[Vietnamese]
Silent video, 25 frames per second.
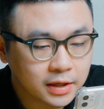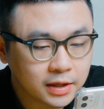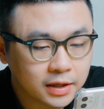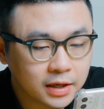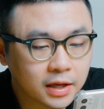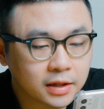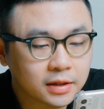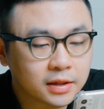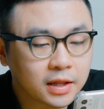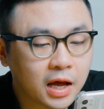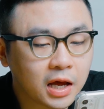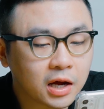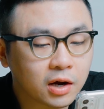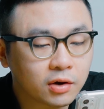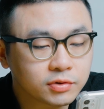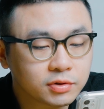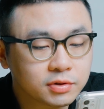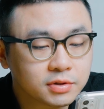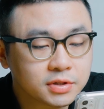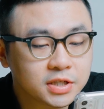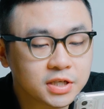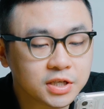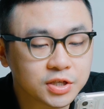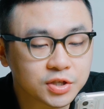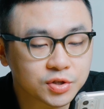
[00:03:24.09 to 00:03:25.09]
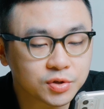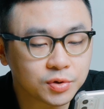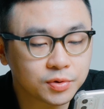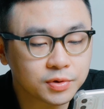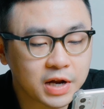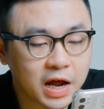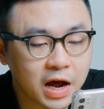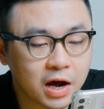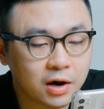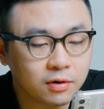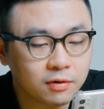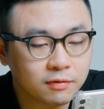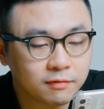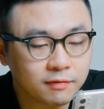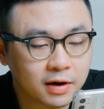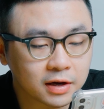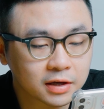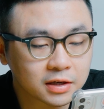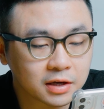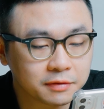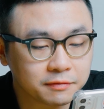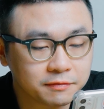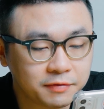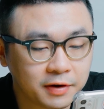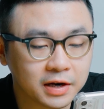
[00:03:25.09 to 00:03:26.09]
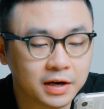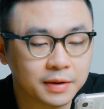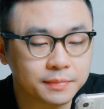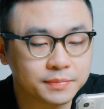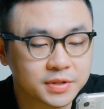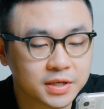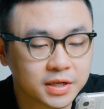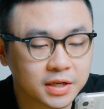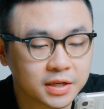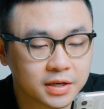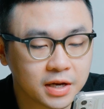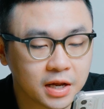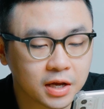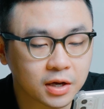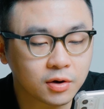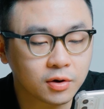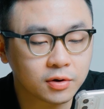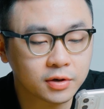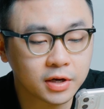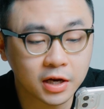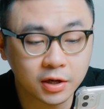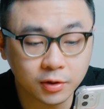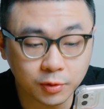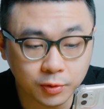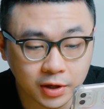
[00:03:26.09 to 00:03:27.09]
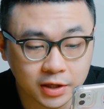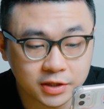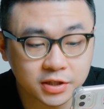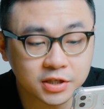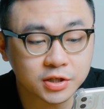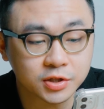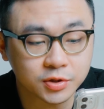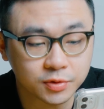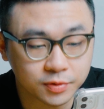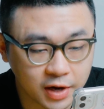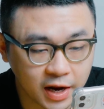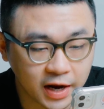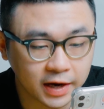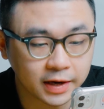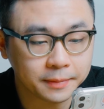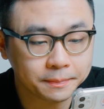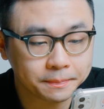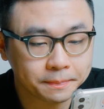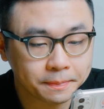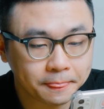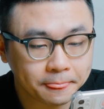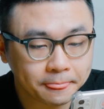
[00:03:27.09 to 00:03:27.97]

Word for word: Hiện tại có những chỉ số nào và cần phải làm gì để có đầy đủ các chỉ số này?